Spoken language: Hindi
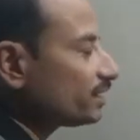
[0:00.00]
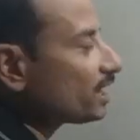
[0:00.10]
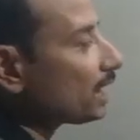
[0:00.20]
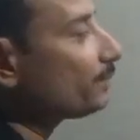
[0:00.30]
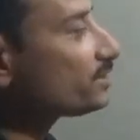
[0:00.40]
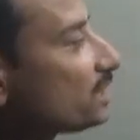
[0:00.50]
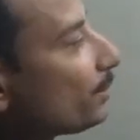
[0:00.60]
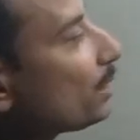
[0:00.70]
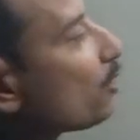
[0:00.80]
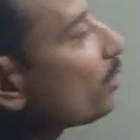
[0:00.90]
लिया अब इस
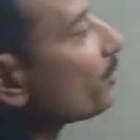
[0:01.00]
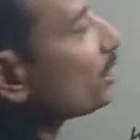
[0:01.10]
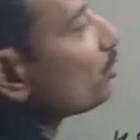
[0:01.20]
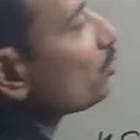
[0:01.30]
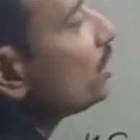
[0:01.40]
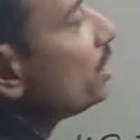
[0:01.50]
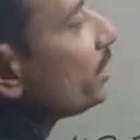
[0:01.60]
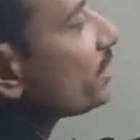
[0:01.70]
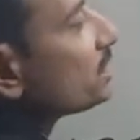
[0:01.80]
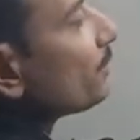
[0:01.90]
डबल बॉन्ड पे देखो
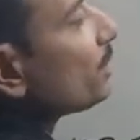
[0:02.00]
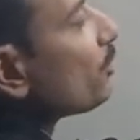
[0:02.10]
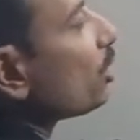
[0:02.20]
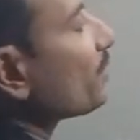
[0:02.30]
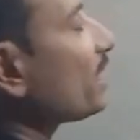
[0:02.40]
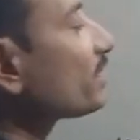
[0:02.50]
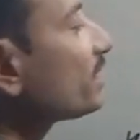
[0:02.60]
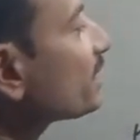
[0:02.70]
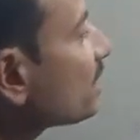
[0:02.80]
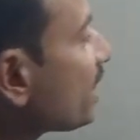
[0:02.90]
इस डबल बॉन्ड पे अलग
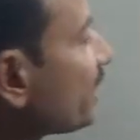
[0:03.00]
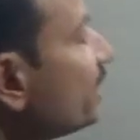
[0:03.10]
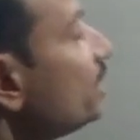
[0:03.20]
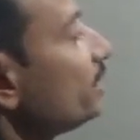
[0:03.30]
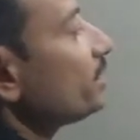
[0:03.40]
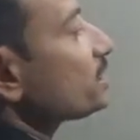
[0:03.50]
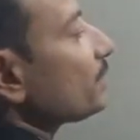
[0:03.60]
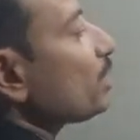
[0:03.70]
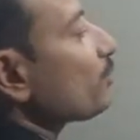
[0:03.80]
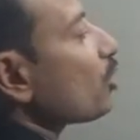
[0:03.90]
देखना है इस
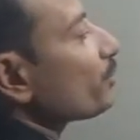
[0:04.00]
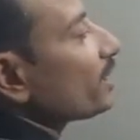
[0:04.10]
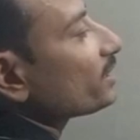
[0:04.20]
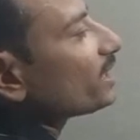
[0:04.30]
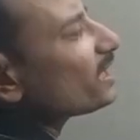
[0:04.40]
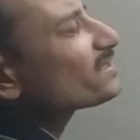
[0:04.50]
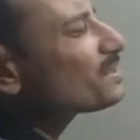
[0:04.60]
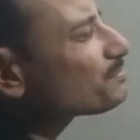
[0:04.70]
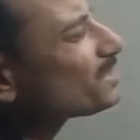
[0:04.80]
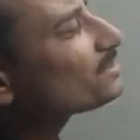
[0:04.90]
डबल बॉन्ड पे अलग देखना
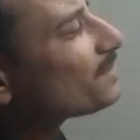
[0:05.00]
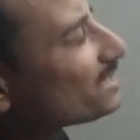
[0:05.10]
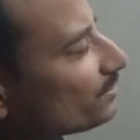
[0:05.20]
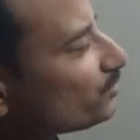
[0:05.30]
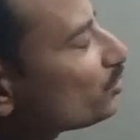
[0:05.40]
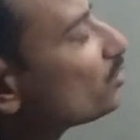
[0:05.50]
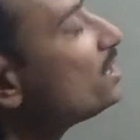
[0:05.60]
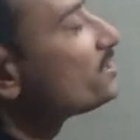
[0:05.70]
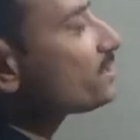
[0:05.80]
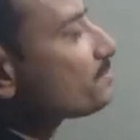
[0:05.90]
सिंपल सी बात समझो
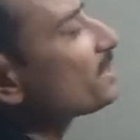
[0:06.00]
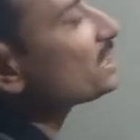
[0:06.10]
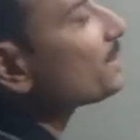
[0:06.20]
सिंपल सी